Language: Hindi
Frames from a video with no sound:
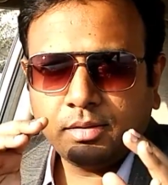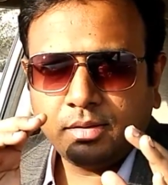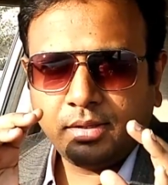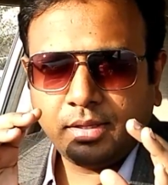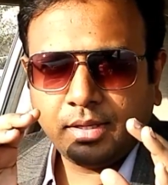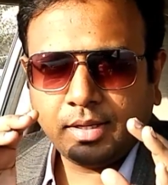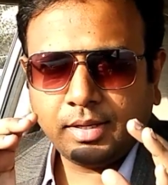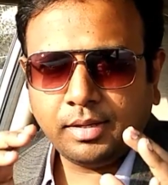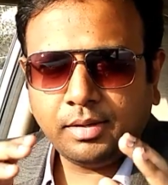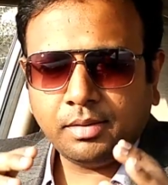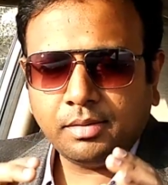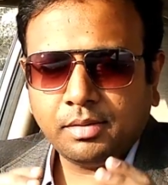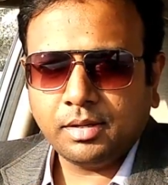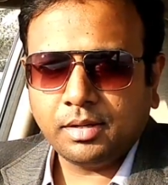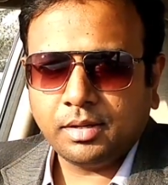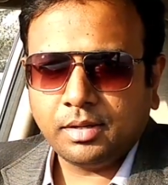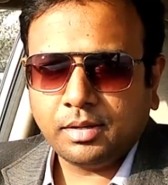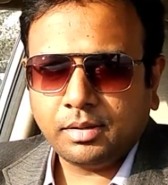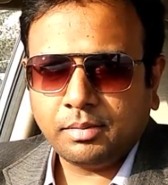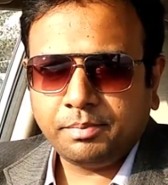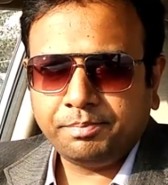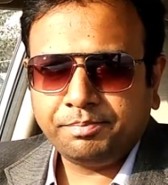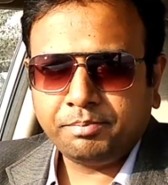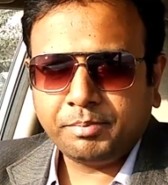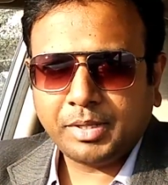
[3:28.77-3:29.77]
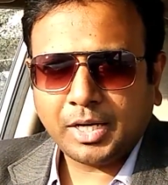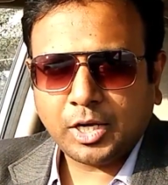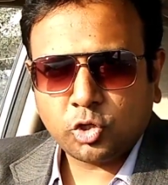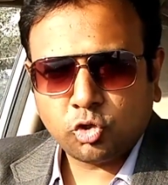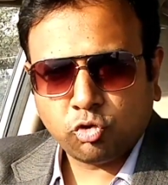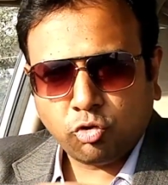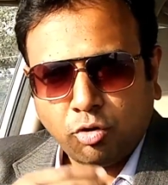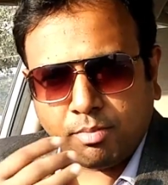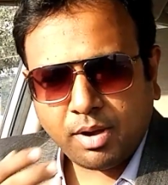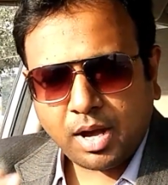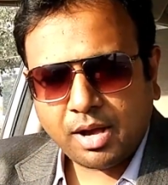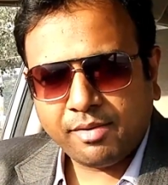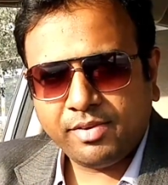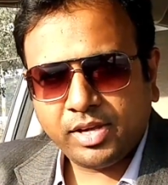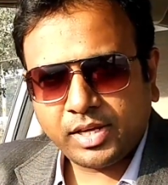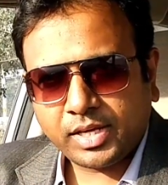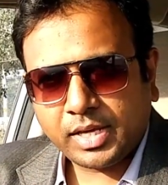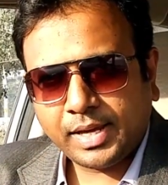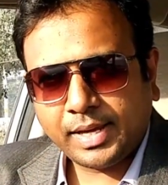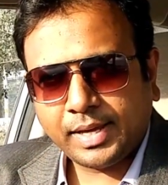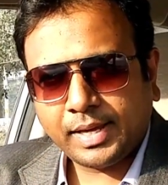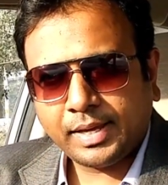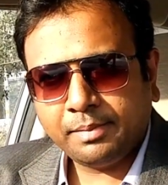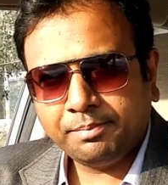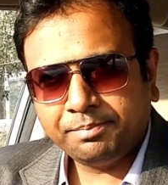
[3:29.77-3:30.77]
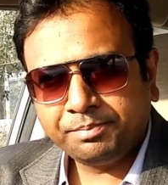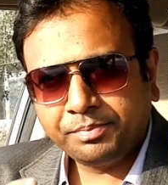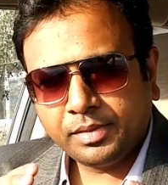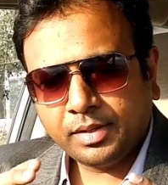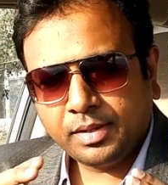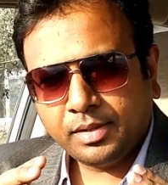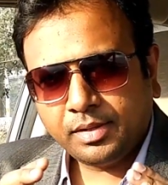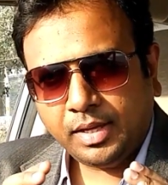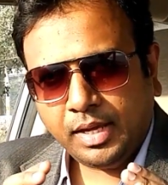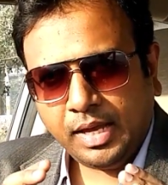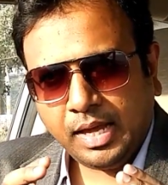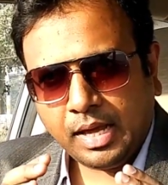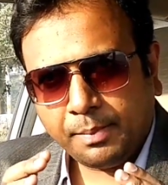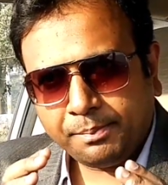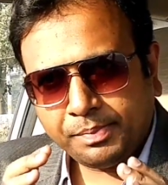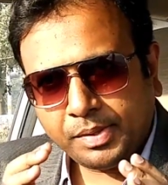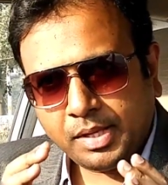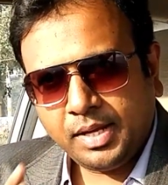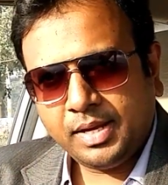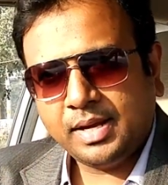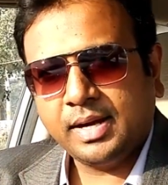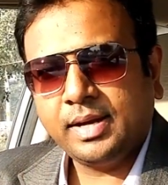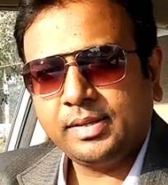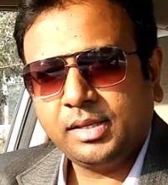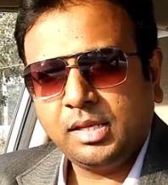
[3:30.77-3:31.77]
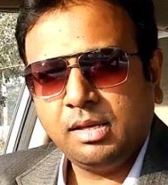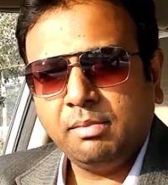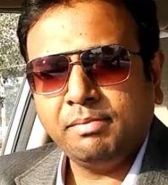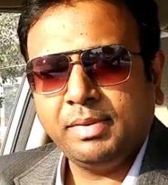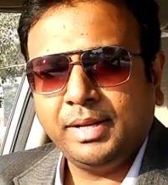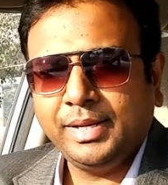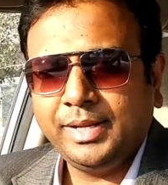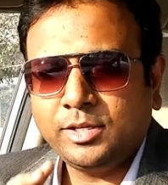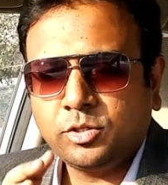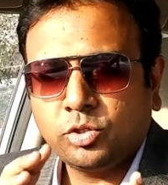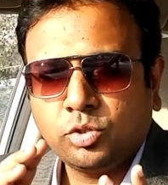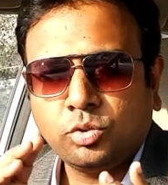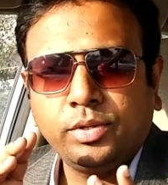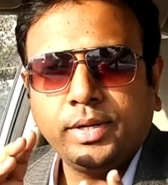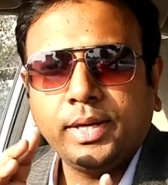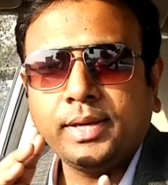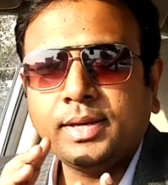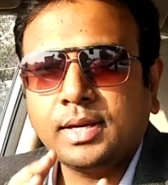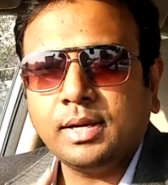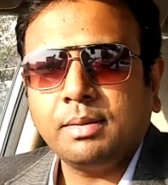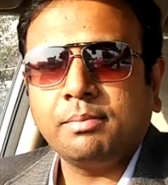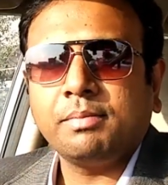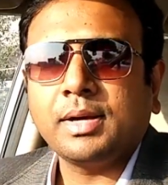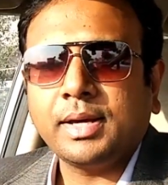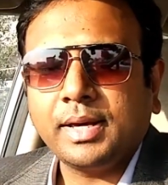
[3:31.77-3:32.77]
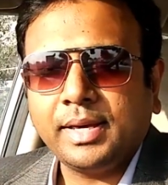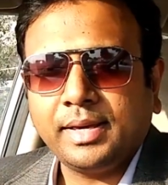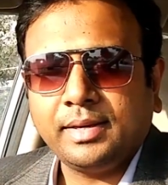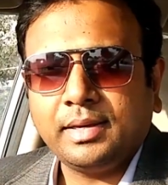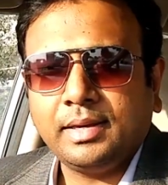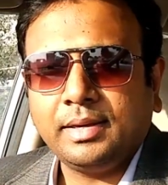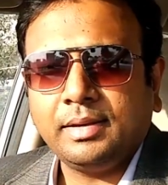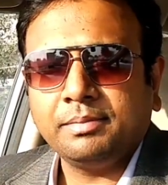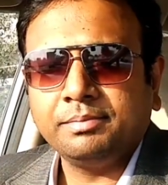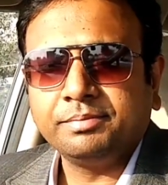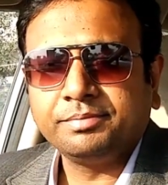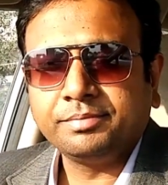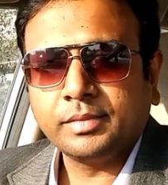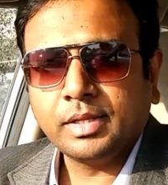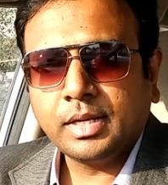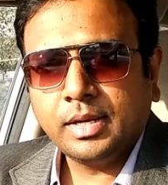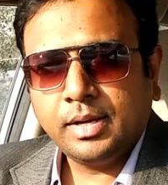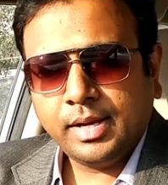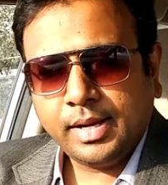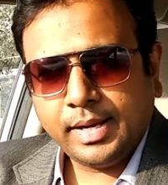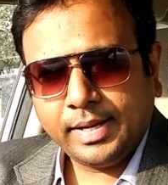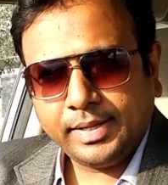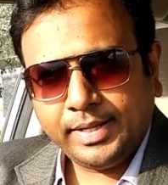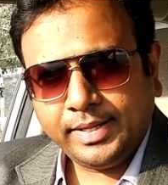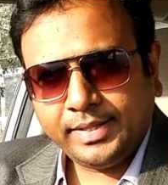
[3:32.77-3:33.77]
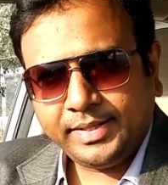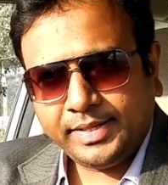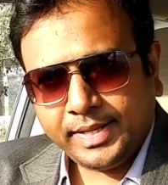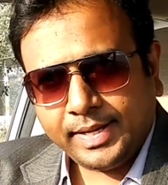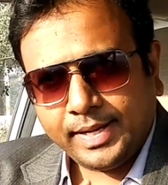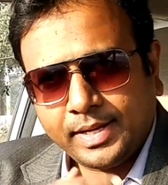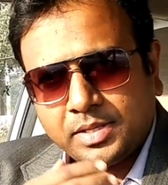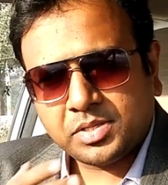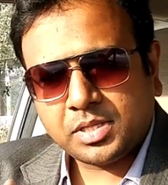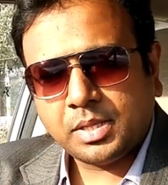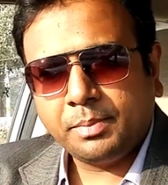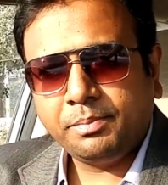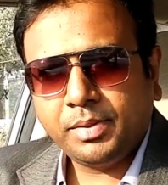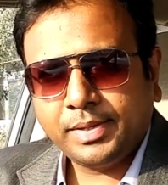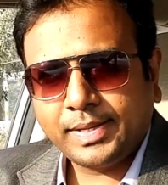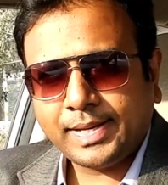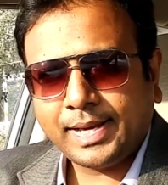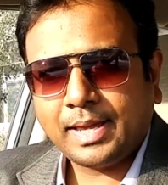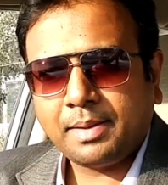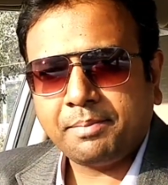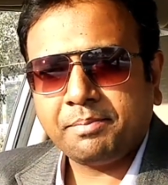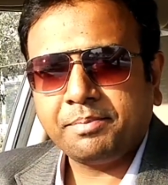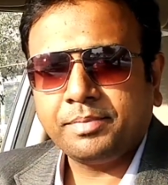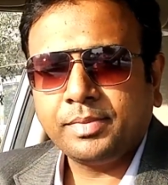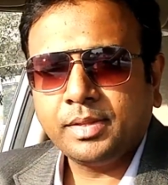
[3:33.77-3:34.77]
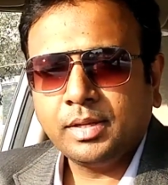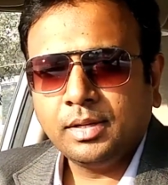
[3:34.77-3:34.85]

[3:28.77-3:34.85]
ये बड़ा स्वाभाविक है कि आपकी कार की माइलेज थोड़ी कम आएगी एंड इट टेक्स सम टाइम